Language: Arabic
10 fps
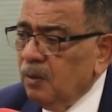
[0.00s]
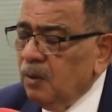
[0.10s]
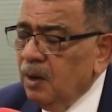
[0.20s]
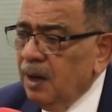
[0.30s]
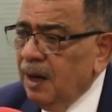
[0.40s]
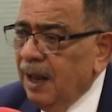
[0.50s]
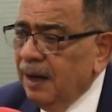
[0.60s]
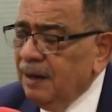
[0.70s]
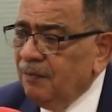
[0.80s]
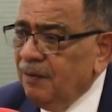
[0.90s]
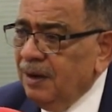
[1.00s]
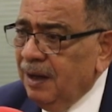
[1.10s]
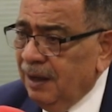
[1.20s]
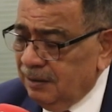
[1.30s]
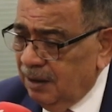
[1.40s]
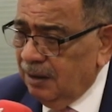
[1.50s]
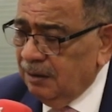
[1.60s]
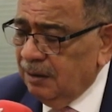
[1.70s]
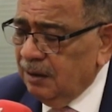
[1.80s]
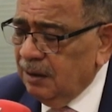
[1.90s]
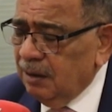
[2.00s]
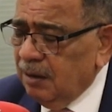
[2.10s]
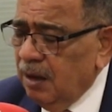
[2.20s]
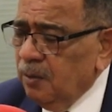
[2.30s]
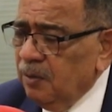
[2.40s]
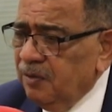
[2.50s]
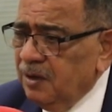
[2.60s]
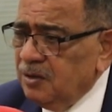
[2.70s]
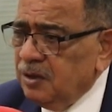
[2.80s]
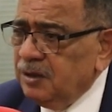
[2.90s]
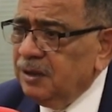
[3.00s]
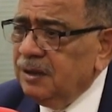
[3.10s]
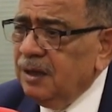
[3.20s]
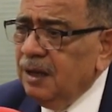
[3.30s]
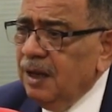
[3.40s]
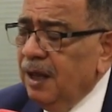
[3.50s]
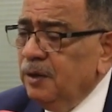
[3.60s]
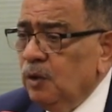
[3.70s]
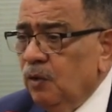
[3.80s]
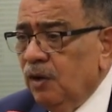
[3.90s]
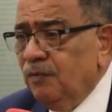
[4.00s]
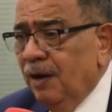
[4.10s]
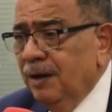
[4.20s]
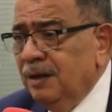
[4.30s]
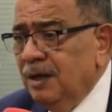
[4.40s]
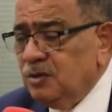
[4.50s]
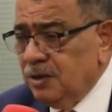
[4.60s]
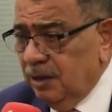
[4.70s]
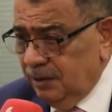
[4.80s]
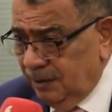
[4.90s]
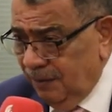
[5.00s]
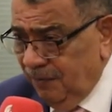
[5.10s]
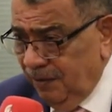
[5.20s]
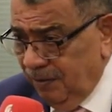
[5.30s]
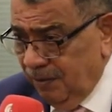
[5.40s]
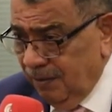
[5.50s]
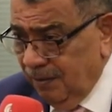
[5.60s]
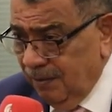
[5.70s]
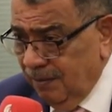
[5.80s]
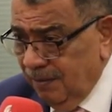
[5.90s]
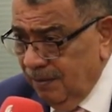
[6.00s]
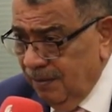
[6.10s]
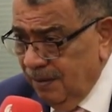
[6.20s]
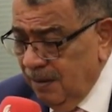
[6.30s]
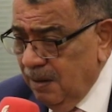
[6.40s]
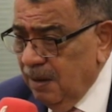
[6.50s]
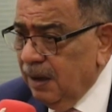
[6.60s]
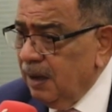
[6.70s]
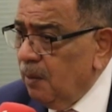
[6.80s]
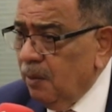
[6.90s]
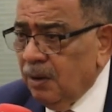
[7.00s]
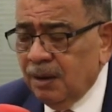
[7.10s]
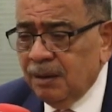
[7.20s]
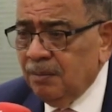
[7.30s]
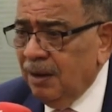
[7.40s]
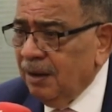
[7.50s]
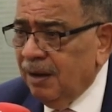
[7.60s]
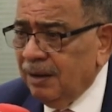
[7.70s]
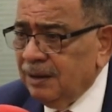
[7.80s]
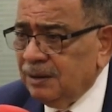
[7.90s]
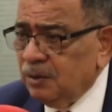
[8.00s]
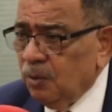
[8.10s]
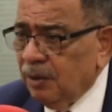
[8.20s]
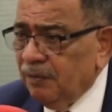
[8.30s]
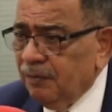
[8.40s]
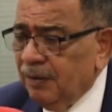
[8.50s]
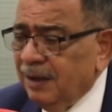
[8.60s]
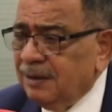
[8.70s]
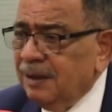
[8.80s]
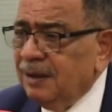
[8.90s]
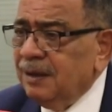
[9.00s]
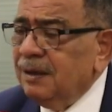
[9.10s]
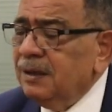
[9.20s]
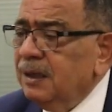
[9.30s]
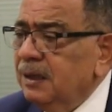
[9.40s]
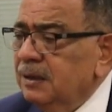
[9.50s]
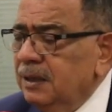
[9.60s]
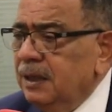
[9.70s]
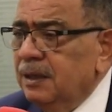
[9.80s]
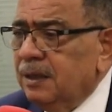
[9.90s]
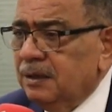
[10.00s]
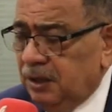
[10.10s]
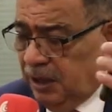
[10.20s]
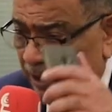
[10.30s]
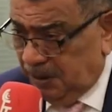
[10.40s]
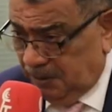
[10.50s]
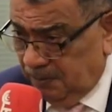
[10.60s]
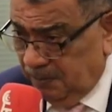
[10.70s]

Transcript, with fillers: والهدف اللي أعطاه القانون ذي الجديد أن يوقف عنا إجراءات التنفيذ قبل ما كانت توقف حتى تقدر تعيد